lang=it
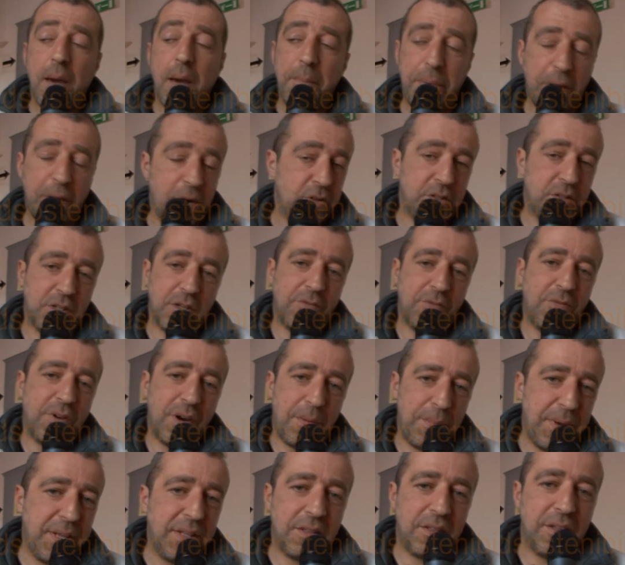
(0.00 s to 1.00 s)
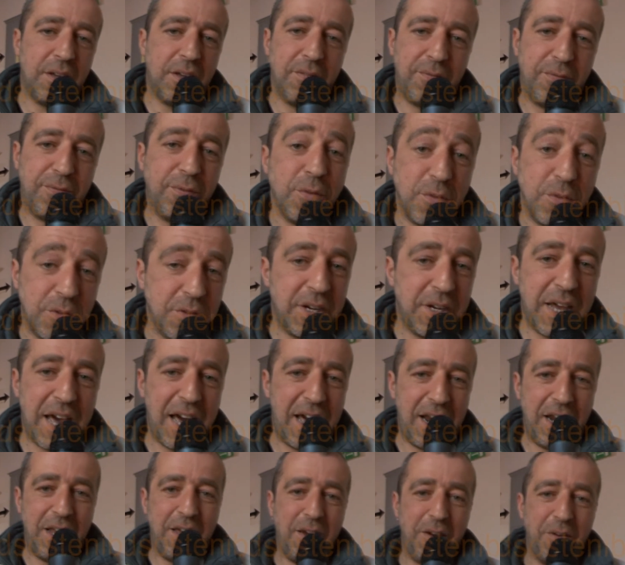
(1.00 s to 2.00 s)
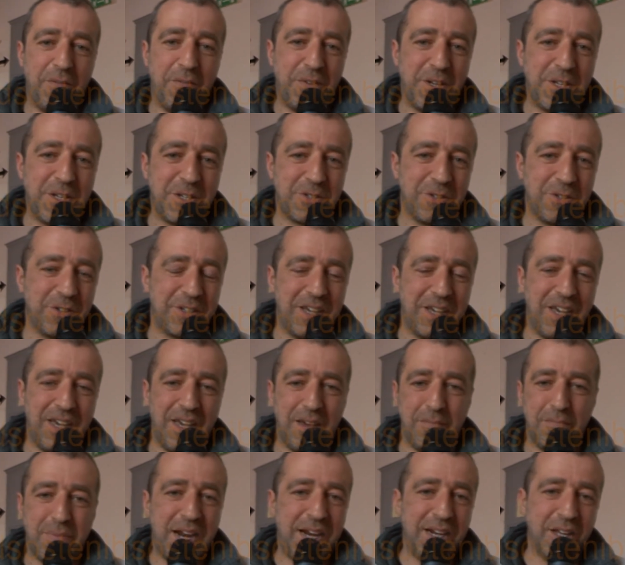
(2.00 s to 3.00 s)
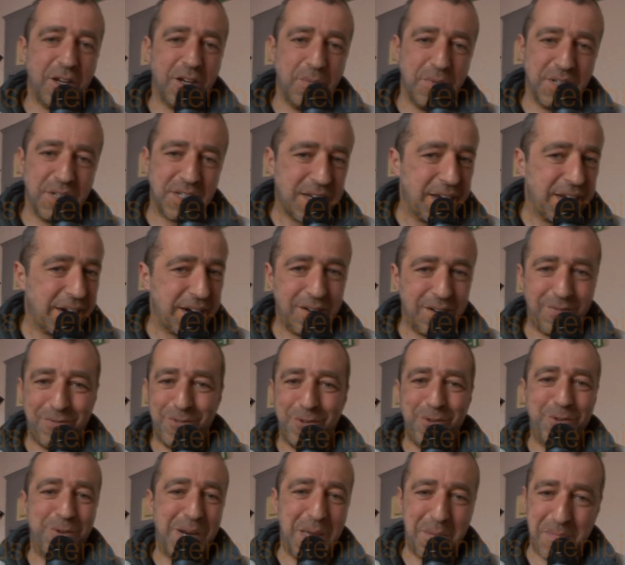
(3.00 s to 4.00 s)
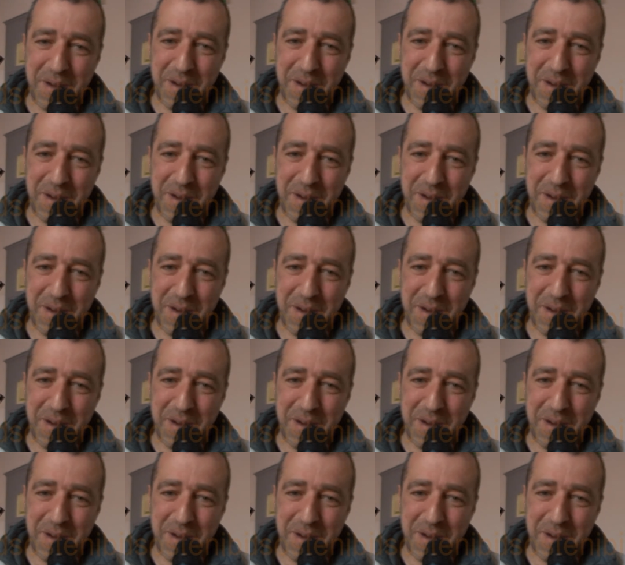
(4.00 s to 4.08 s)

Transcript: però sicuramente funzionale, visto che brani come Scarrafone,